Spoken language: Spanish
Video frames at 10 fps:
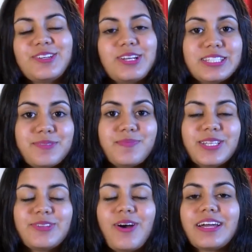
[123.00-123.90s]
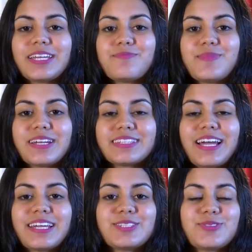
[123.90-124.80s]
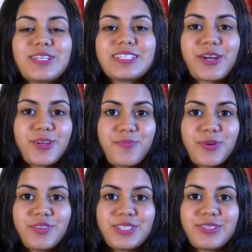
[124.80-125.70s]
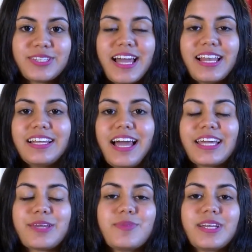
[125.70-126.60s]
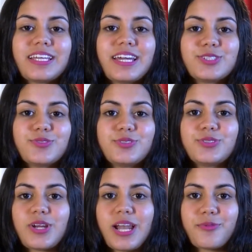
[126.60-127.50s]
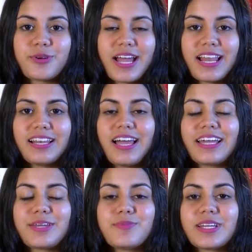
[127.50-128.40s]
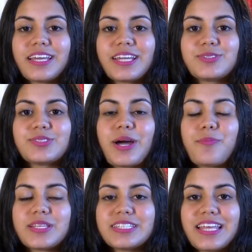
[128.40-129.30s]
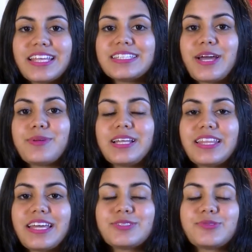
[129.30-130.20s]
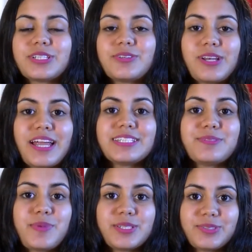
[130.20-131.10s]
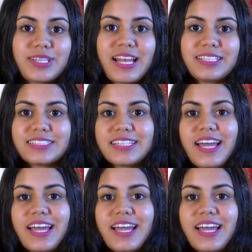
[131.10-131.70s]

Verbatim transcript: Yo les invito a que inviertan en su desarrollo profesional, a que inviertan en su futuro laboral, a que inviertan en sus capacidades y habilidades curriculares y personales.